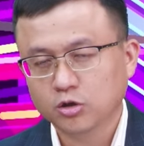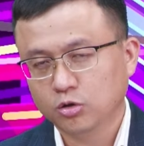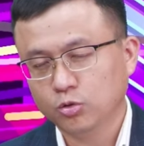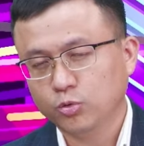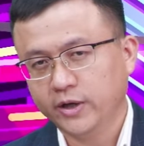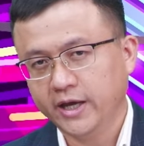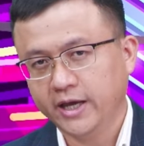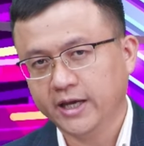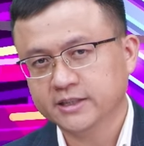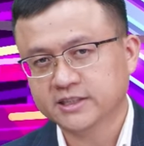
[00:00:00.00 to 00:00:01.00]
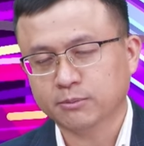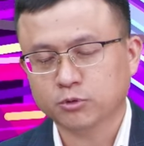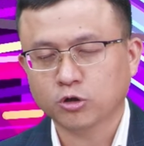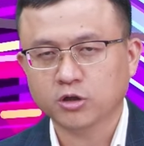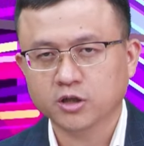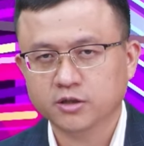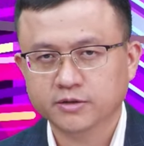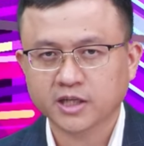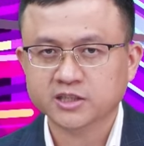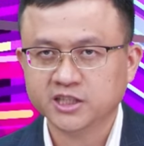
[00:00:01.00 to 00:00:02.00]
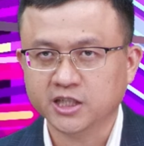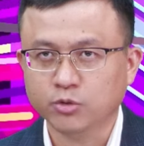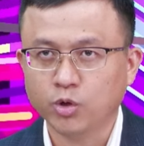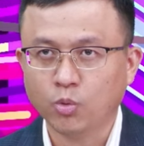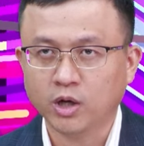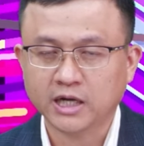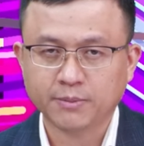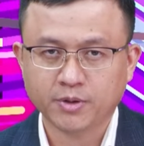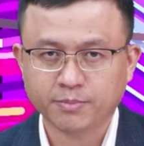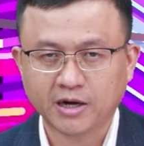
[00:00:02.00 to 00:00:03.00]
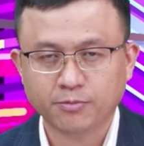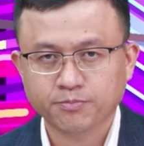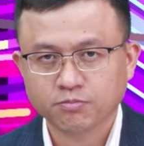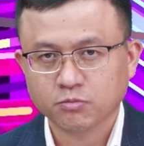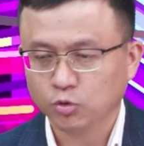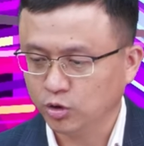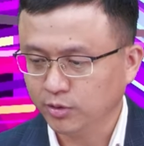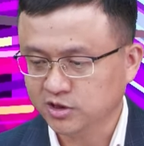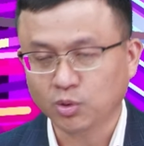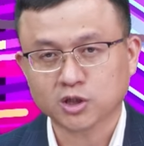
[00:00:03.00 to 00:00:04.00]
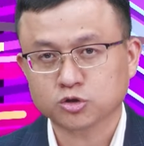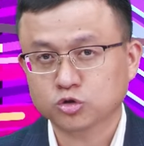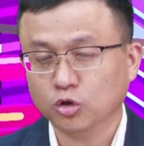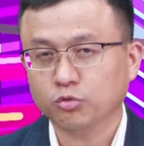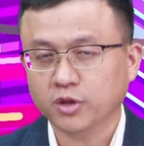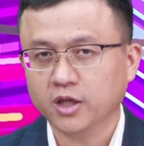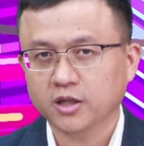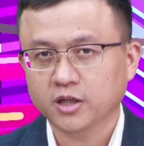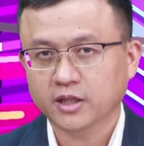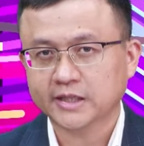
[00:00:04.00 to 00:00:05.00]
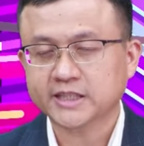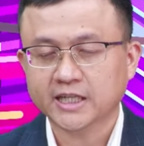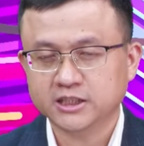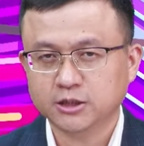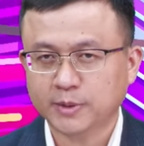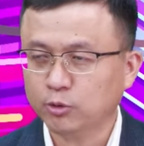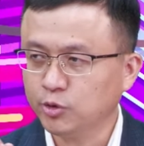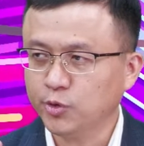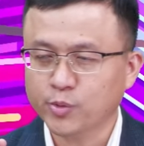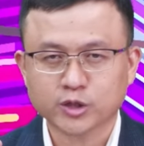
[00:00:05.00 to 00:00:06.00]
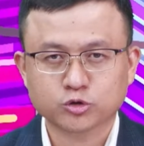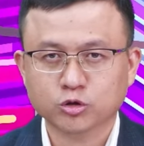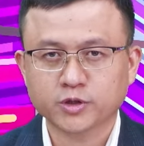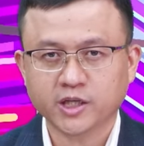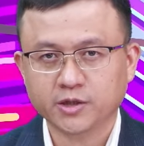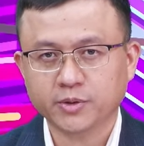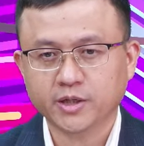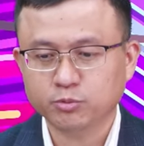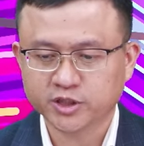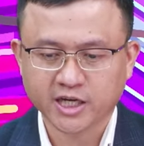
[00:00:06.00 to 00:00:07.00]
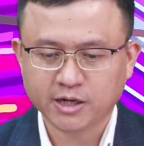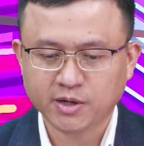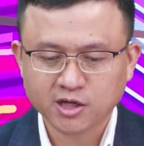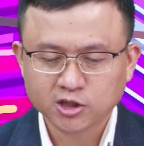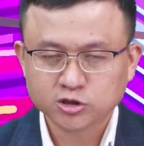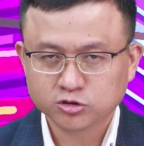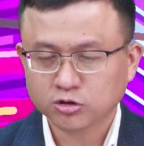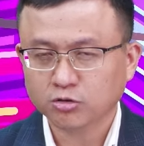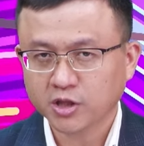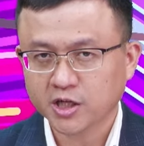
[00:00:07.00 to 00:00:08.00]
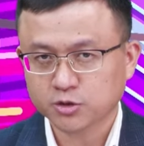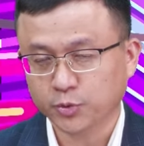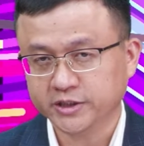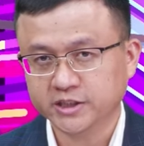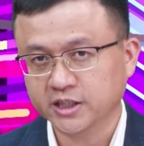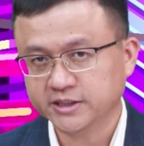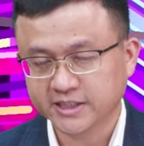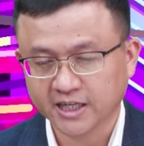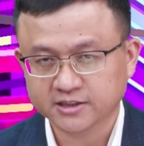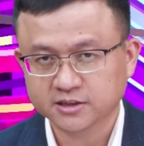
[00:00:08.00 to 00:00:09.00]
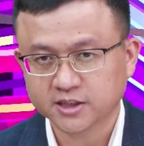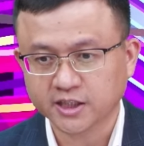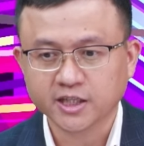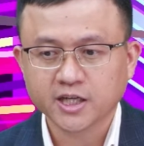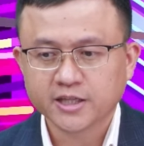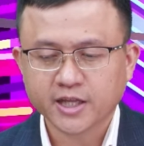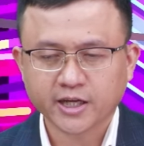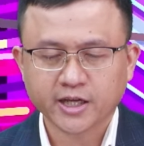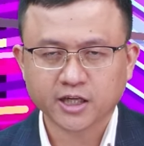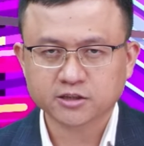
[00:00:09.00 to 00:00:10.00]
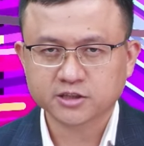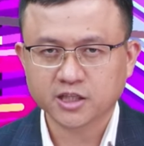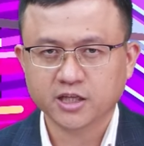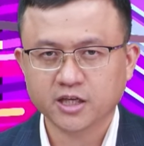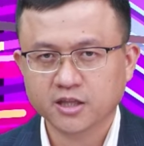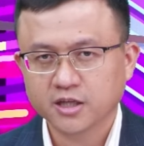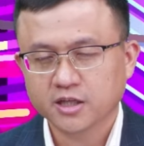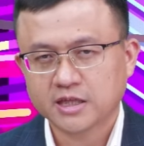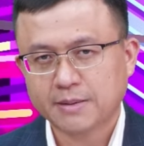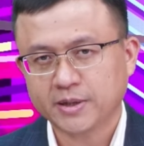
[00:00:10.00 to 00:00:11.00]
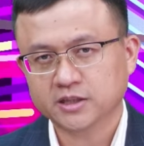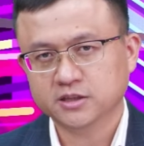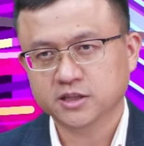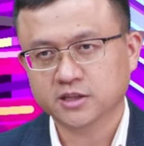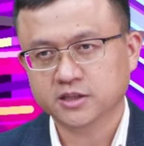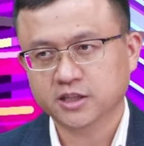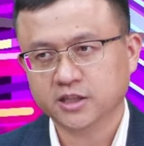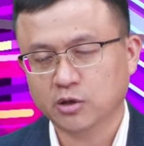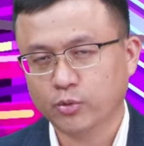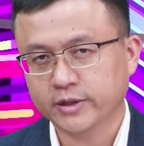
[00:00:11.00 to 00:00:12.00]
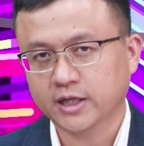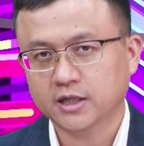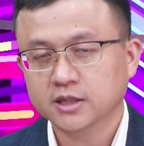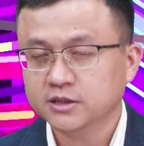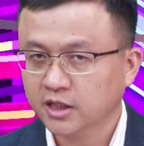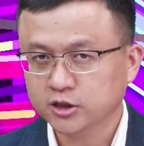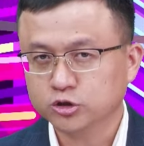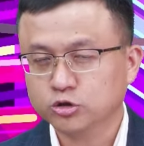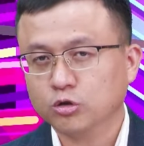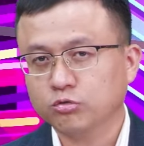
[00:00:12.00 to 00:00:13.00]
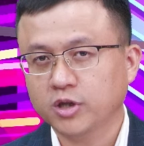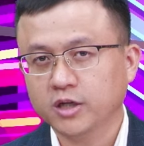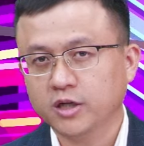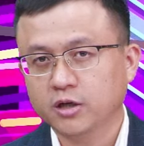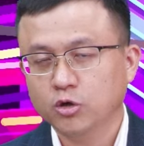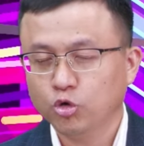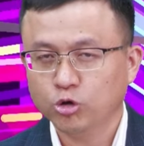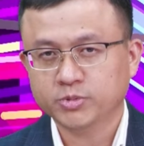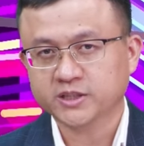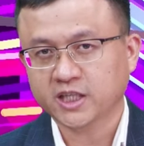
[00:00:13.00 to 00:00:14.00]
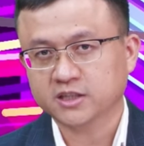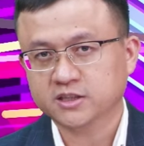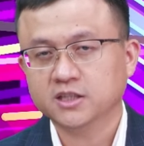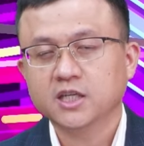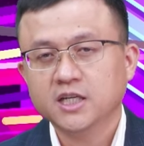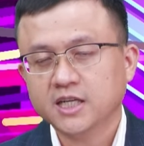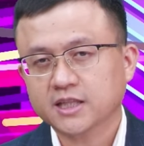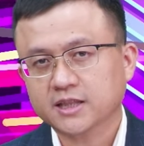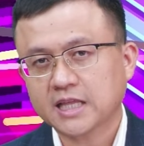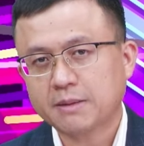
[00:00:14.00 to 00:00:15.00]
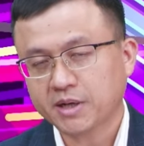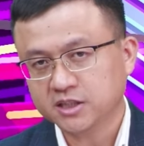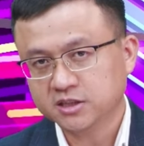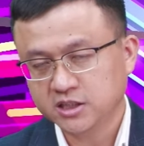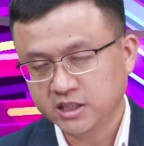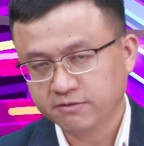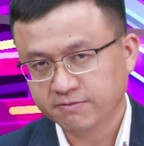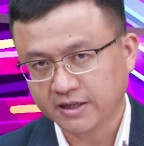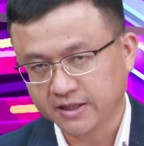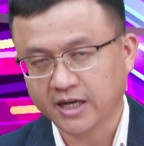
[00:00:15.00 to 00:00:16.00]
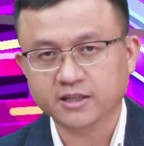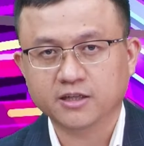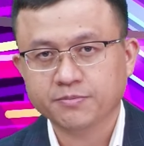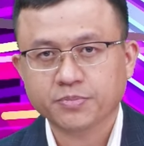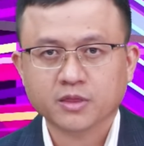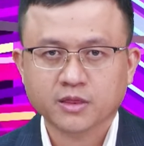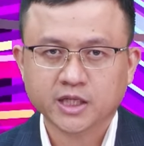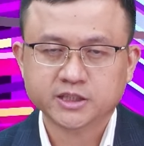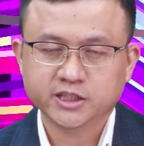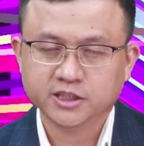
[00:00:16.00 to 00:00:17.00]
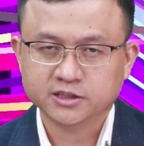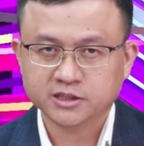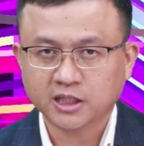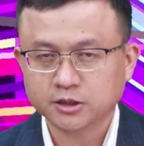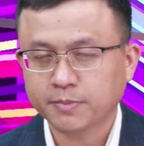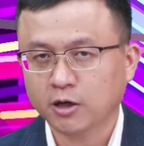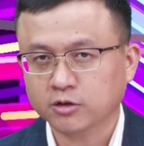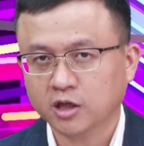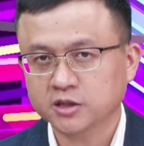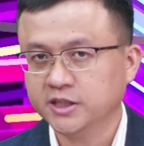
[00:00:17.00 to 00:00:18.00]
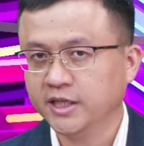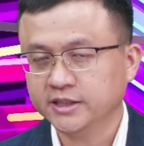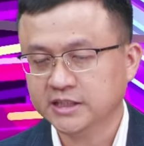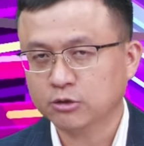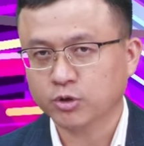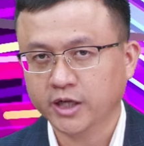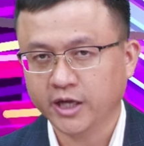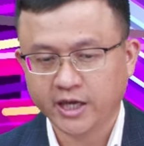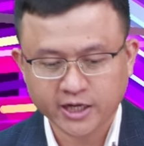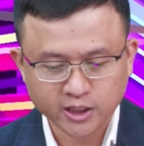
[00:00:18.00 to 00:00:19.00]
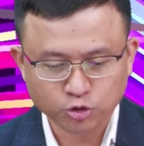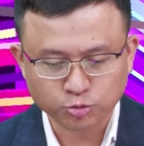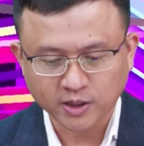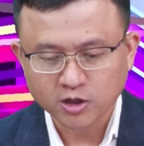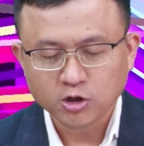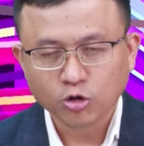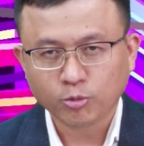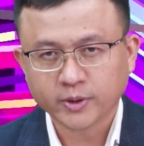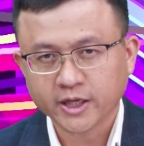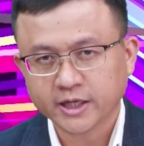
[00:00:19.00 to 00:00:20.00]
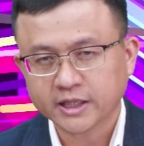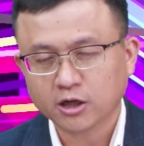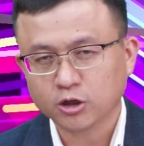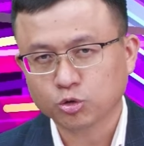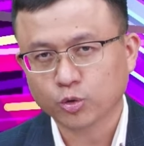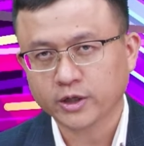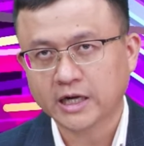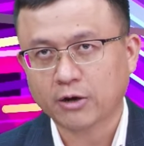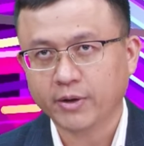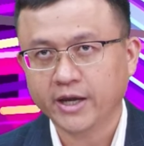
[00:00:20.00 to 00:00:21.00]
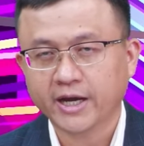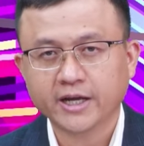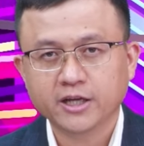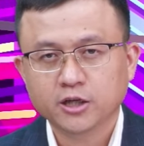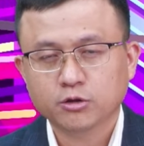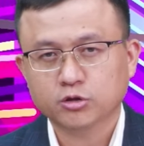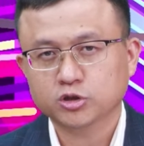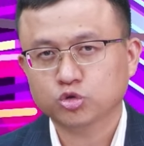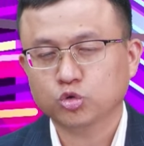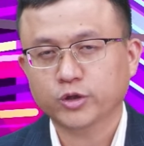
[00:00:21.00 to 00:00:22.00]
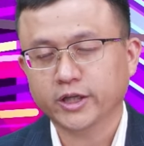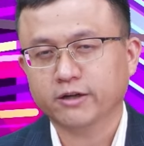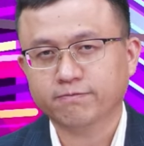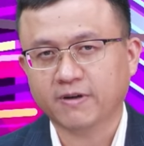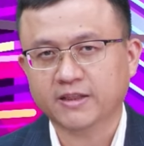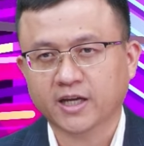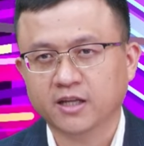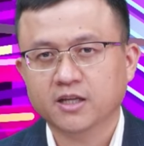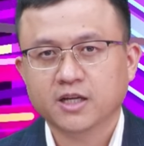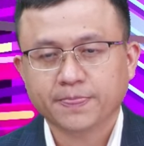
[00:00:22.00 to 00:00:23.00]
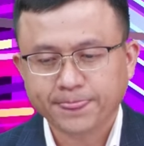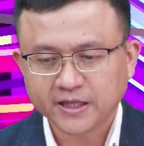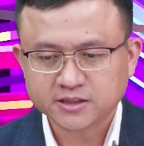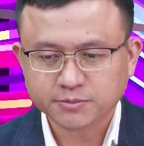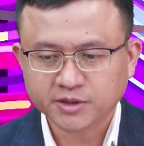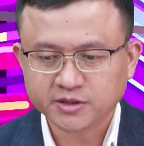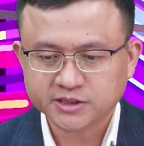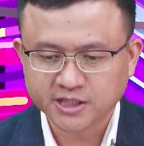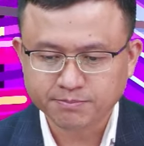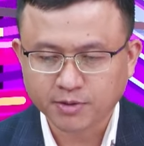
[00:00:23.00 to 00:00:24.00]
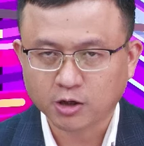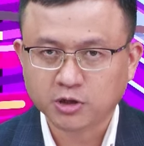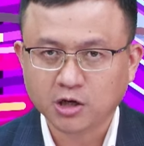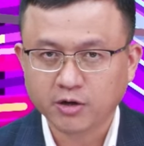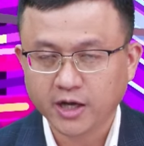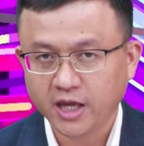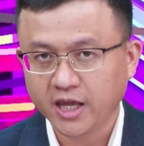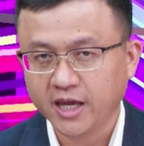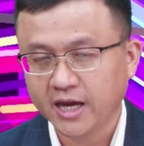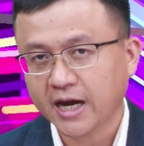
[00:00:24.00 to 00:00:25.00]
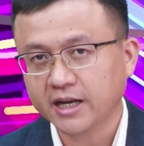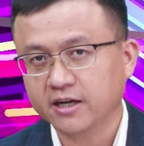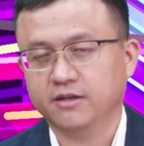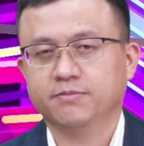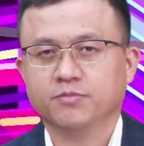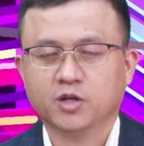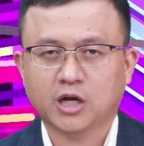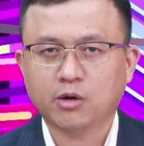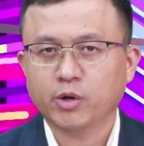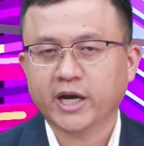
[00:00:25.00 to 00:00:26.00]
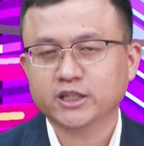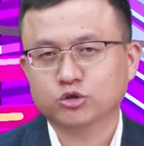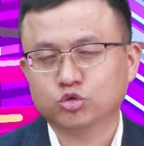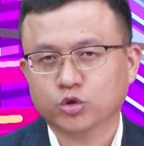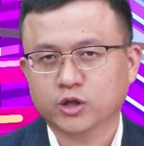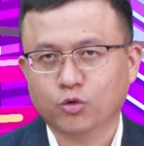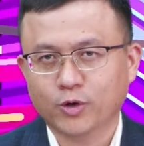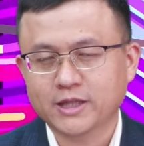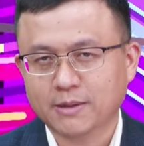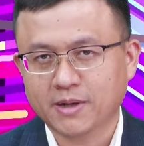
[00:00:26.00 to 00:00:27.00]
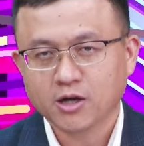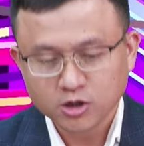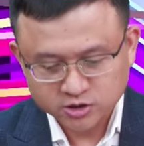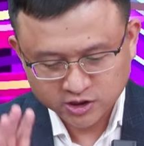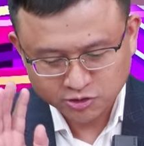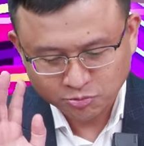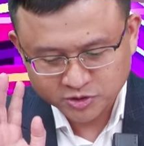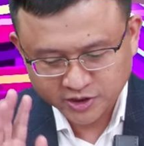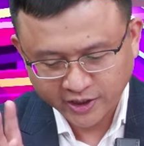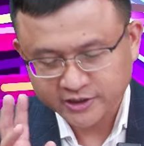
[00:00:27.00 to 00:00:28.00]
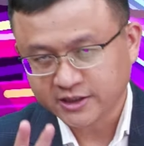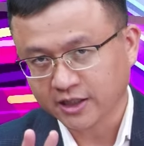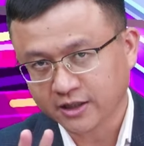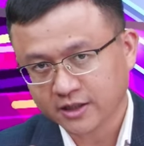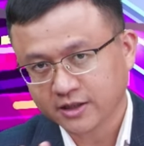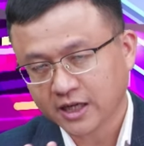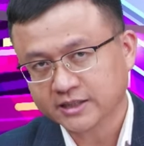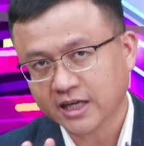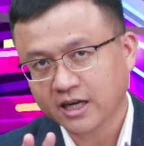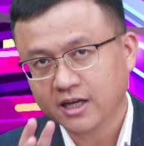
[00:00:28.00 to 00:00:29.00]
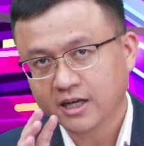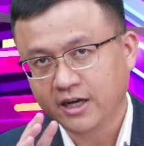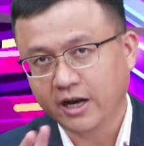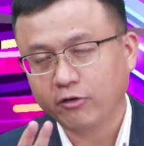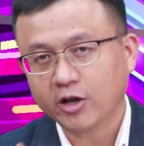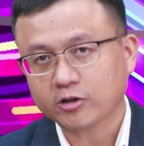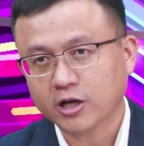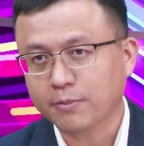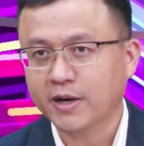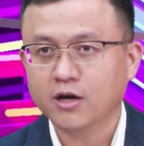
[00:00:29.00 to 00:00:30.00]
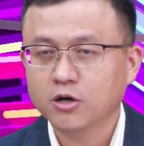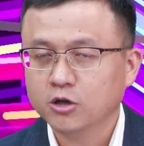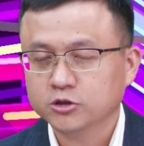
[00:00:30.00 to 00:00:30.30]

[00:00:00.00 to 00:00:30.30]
如果 AI 涨不动了，那钱会往哪边跑？我认为是往售电，大家还记得吗？我认为往售电，因为目前来看的话，售电呢是维持着强势阵营。那也可以看到这一天，大盘是呈现一个回档，但是售电呢会比较强势。那大盘今天反弹了，那钱自然是跑到一些相的 AI 个股嘛。我们可以看到很多的老 AI 都是做了一个反弹，那这边钱跑到 AI 了。他会开始做个回答吗？这是我们今天想跟大家聊聊的好吗？